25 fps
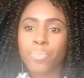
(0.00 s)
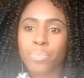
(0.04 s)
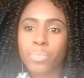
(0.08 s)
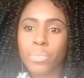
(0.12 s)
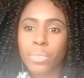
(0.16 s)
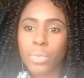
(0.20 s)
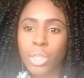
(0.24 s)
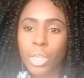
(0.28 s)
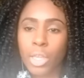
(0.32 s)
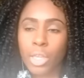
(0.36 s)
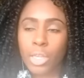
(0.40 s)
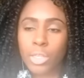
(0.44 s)

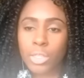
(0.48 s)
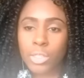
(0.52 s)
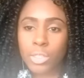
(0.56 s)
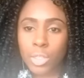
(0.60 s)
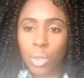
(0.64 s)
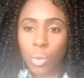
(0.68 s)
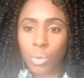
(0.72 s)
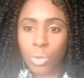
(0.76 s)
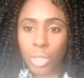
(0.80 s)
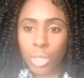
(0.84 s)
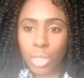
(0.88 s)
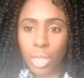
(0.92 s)
Então, o que que
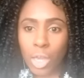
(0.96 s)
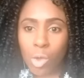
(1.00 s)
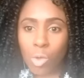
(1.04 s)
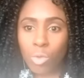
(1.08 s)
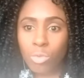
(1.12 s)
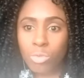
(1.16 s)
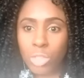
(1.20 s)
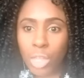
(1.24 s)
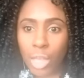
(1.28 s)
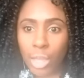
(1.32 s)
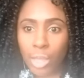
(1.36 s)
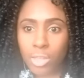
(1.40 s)

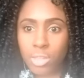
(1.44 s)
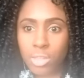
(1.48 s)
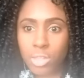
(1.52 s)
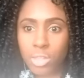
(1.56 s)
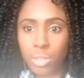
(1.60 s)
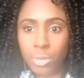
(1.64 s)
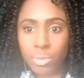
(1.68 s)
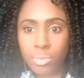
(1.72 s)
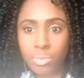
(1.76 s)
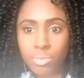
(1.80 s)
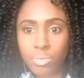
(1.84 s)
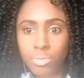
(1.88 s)
acontece?
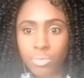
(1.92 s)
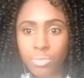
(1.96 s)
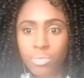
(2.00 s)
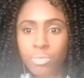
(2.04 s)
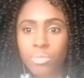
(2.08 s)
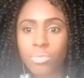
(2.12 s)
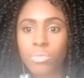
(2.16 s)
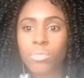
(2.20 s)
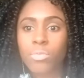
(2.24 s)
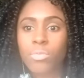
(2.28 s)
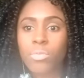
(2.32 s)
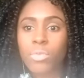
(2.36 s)

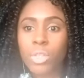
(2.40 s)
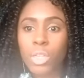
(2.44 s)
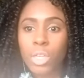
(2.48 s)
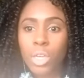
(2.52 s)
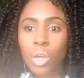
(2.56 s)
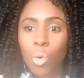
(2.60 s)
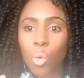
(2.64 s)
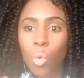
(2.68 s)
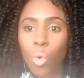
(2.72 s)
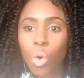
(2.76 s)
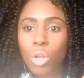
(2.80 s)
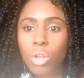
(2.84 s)

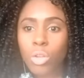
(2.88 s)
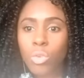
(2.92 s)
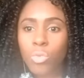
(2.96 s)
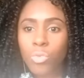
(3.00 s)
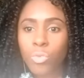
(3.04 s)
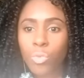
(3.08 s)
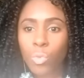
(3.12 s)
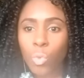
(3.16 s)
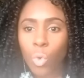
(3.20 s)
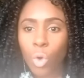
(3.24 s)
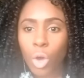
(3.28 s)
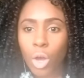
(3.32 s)
Quando o
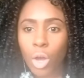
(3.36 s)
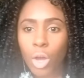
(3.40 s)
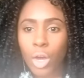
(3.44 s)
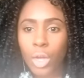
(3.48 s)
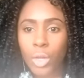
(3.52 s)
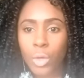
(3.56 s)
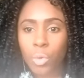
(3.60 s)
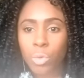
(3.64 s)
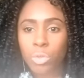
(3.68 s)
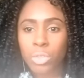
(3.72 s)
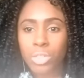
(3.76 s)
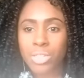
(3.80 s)
orgânico
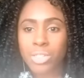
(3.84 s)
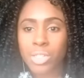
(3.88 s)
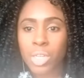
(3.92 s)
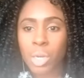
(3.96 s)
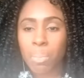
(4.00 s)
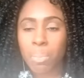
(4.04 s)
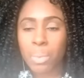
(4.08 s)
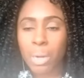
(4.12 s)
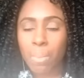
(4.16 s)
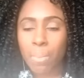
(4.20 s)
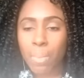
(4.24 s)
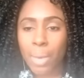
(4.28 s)
está sendo
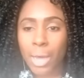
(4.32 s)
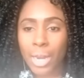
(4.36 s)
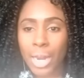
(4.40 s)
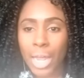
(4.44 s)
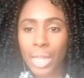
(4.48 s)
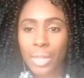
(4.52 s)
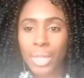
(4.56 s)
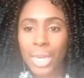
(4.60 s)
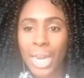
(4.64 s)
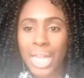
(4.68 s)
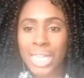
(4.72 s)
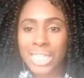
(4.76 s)
preparado, ele
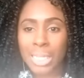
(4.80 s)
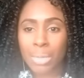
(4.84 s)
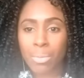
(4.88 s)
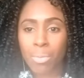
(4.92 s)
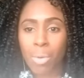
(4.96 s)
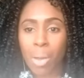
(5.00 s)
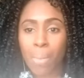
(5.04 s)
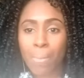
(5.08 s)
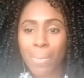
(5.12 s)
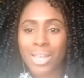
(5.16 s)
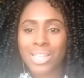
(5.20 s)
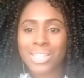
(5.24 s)
recebe uma
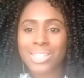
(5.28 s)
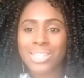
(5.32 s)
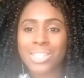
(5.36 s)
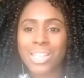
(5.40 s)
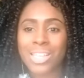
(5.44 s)
maciez